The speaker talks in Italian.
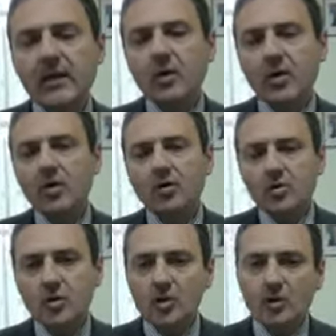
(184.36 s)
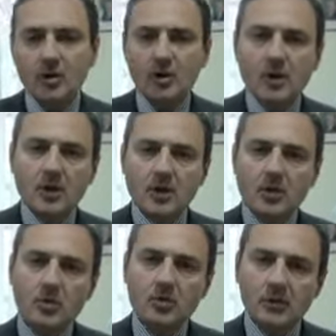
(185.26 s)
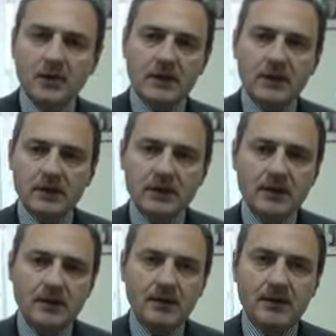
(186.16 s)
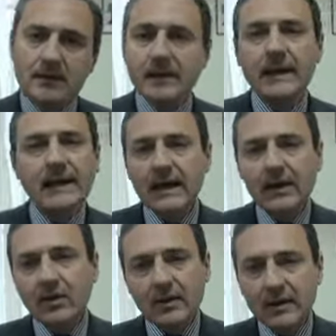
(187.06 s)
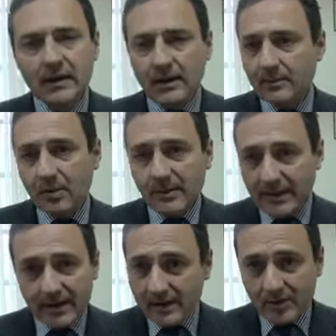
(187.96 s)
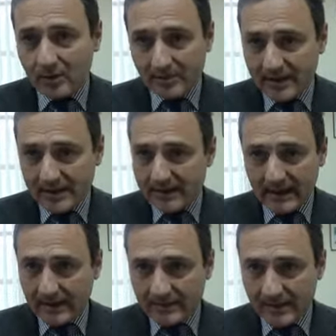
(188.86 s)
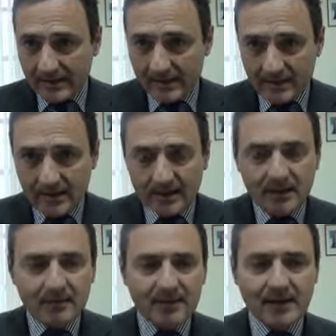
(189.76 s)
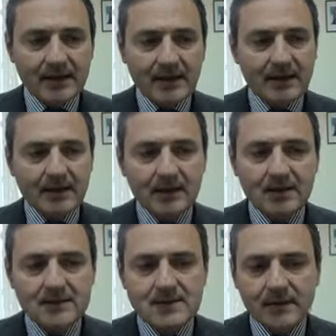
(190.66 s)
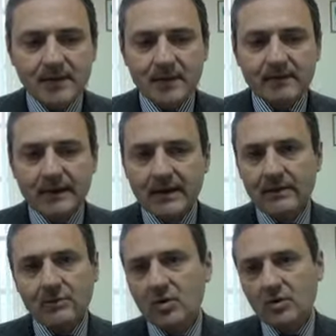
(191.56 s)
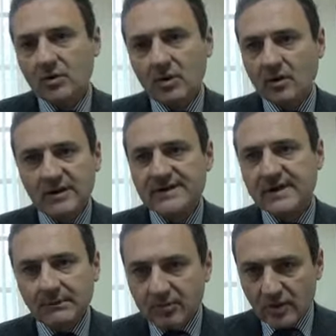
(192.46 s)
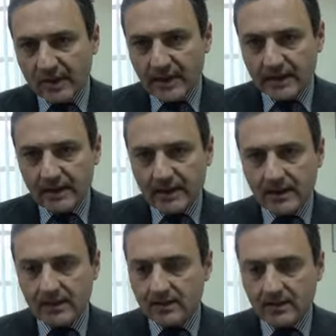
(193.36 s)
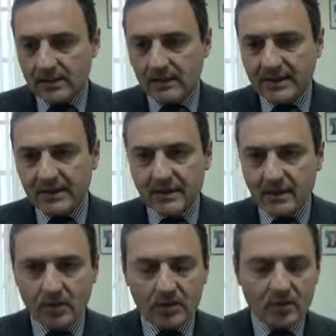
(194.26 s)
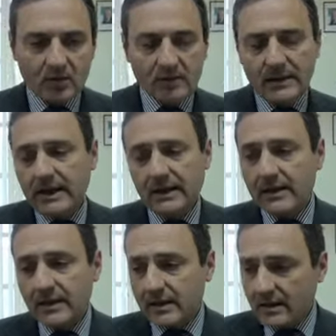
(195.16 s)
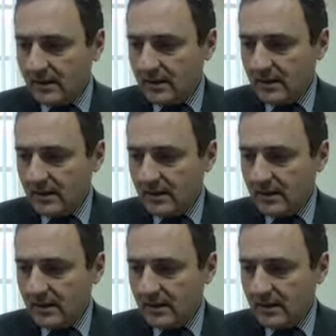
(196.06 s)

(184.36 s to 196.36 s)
raccolto un eh, regalo che a mio parere non meritava perché l'iniziativa era molto estemporanea da parte loro e anche